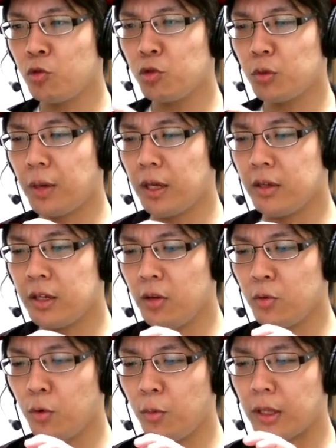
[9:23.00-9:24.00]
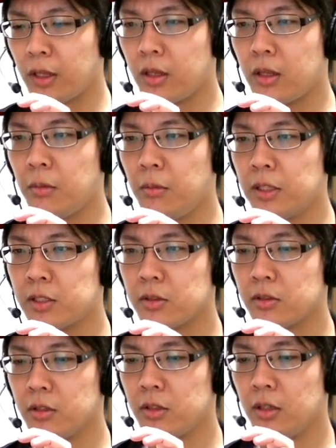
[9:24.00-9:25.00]
ちょっとまあ行けるとこまで行ってみま
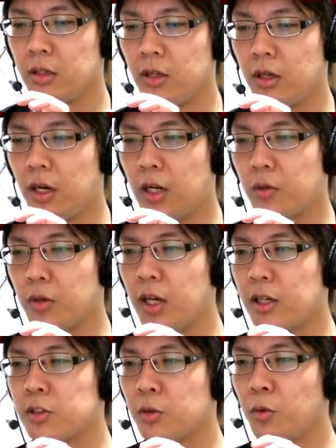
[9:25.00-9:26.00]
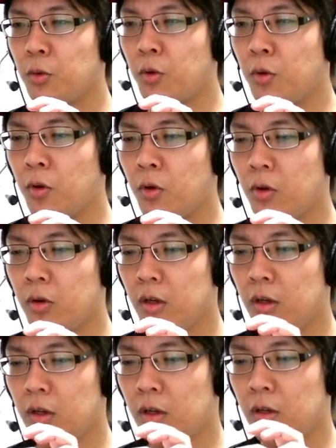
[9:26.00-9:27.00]
すあとなんかその、
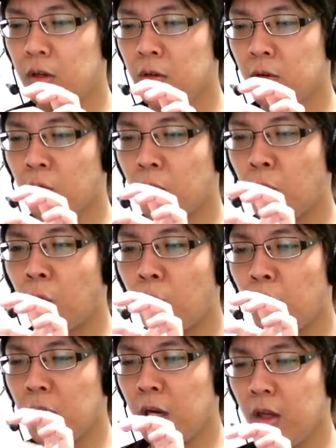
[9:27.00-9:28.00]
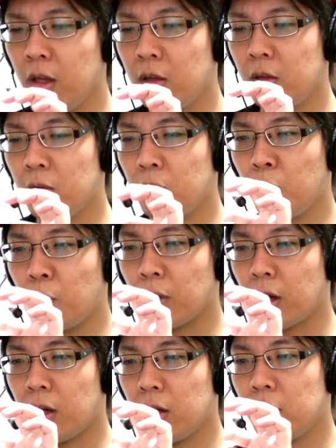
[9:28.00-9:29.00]
ここかどこ
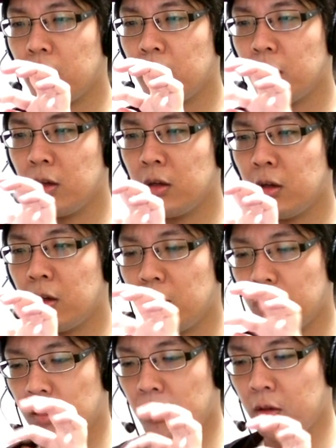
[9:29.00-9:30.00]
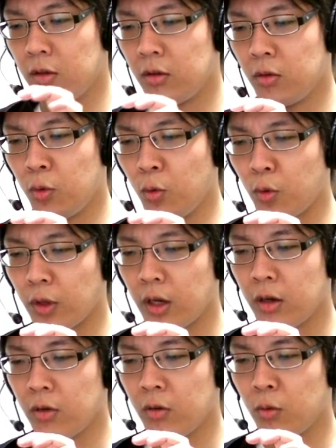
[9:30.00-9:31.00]
だどこ
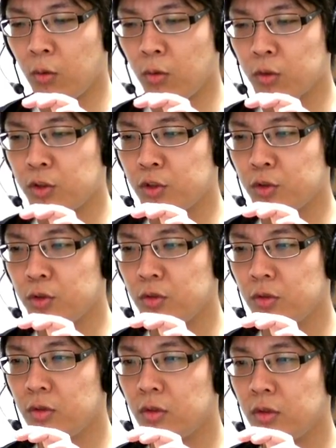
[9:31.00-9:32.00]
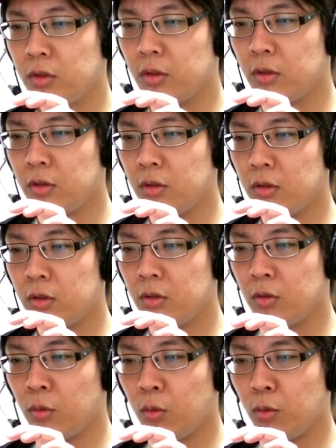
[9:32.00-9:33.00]
だ報酬
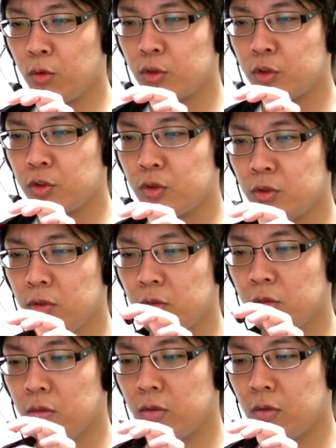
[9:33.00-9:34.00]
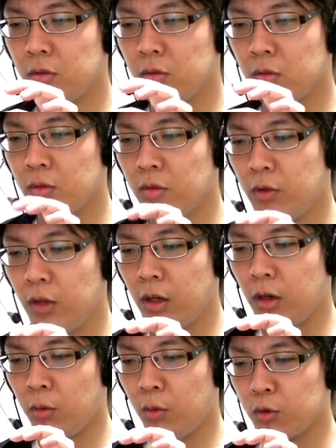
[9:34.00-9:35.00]
報酬
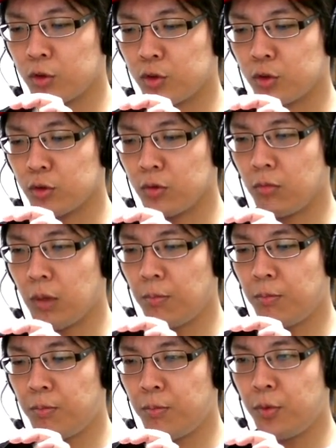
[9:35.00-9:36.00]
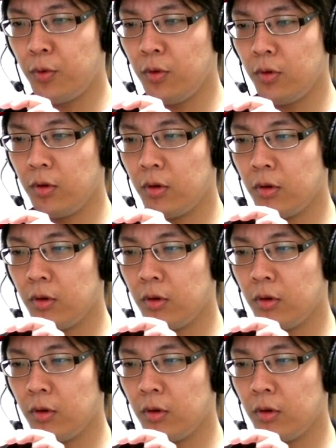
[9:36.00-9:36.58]
クリア報酬マップ